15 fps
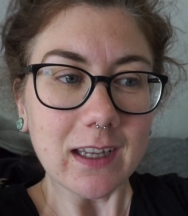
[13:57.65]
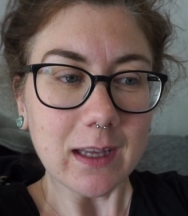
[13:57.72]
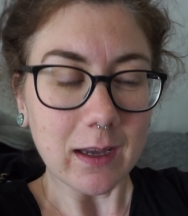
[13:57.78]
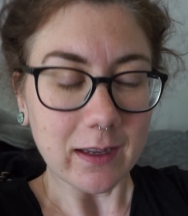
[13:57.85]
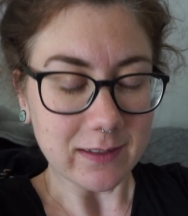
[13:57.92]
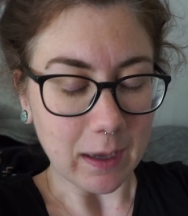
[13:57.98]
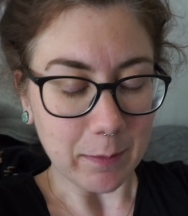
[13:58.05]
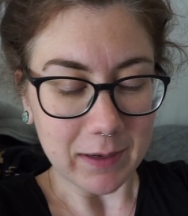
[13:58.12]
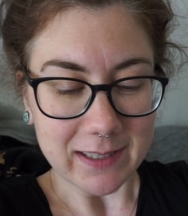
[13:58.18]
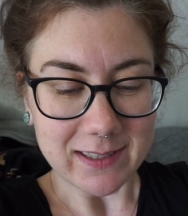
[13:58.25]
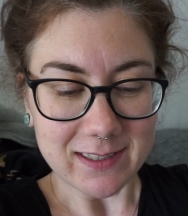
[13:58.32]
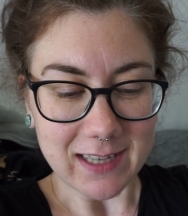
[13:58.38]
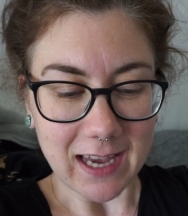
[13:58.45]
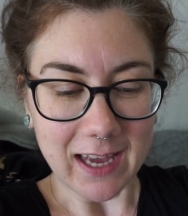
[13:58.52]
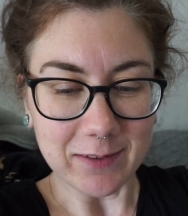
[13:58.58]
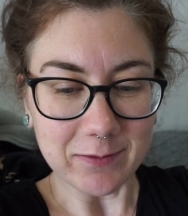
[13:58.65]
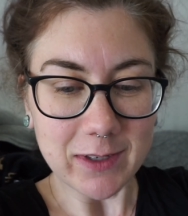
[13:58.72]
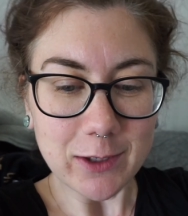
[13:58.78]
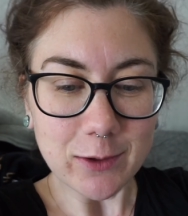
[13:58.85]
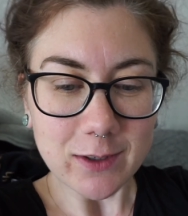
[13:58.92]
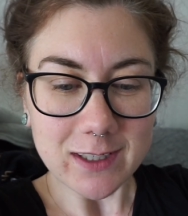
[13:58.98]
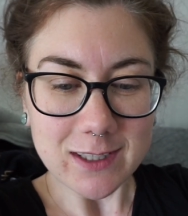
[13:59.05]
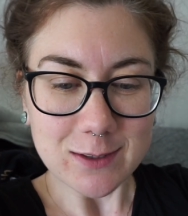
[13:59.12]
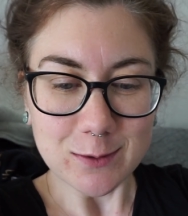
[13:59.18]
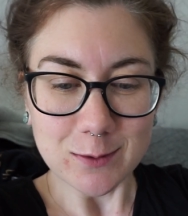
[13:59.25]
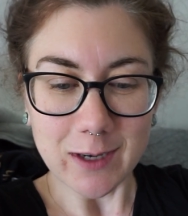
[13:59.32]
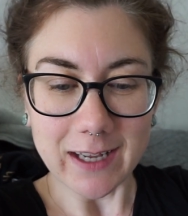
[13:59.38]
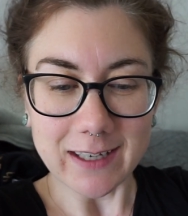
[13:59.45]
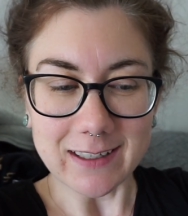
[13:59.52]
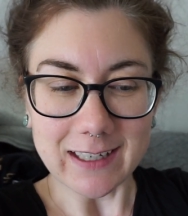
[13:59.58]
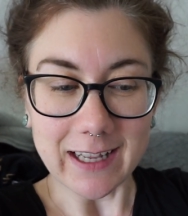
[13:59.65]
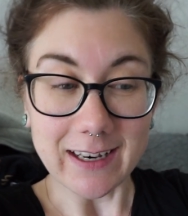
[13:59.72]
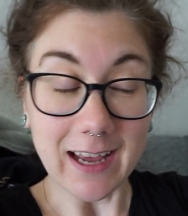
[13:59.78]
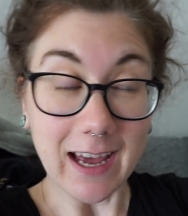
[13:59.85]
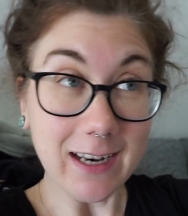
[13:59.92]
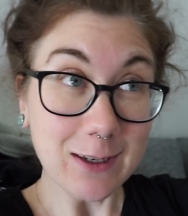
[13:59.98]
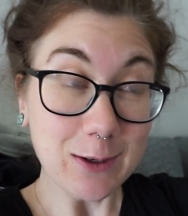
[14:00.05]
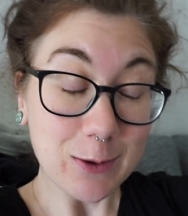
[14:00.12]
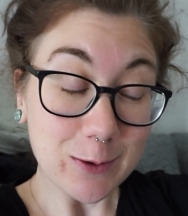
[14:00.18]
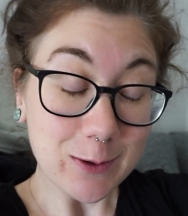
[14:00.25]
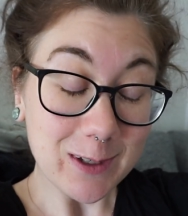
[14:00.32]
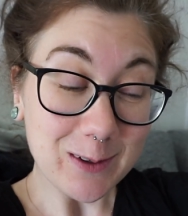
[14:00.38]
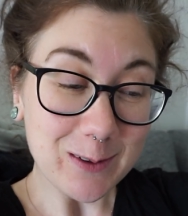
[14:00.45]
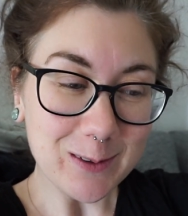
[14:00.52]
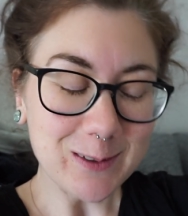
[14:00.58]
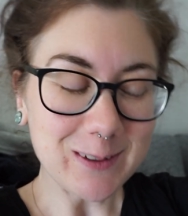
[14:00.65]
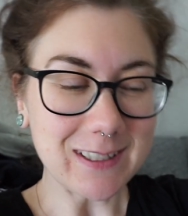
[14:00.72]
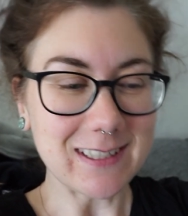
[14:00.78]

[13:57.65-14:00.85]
Es gab ja letztes Jahr ein Video dazu, eine kleine Ankündigung,